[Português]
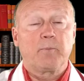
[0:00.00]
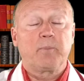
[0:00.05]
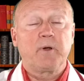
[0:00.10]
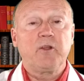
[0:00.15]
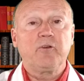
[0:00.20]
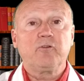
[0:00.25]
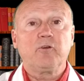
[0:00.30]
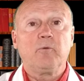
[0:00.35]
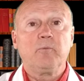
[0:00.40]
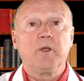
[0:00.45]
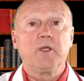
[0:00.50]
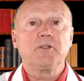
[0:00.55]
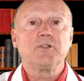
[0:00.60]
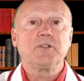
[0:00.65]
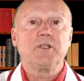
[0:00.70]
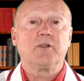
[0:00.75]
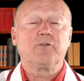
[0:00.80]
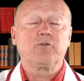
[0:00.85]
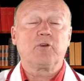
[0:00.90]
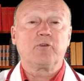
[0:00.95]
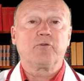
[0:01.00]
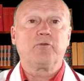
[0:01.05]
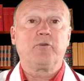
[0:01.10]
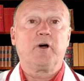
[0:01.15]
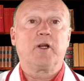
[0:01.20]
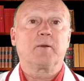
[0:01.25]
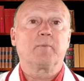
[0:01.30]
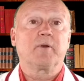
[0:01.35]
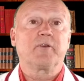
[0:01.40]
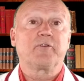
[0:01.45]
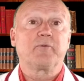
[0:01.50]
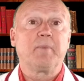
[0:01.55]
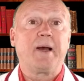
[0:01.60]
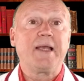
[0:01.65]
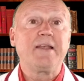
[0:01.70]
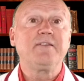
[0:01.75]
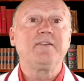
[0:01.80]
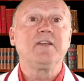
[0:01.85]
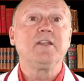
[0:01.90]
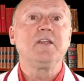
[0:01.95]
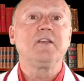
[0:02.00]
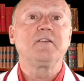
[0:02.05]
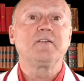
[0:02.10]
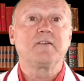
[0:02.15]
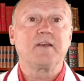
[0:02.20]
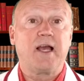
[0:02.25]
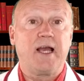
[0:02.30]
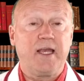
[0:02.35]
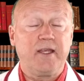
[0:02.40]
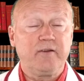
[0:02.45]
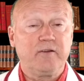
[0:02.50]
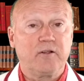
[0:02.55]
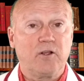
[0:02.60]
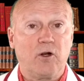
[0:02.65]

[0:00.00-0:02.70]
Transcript: Principalmente nas suas formas mais iniciais,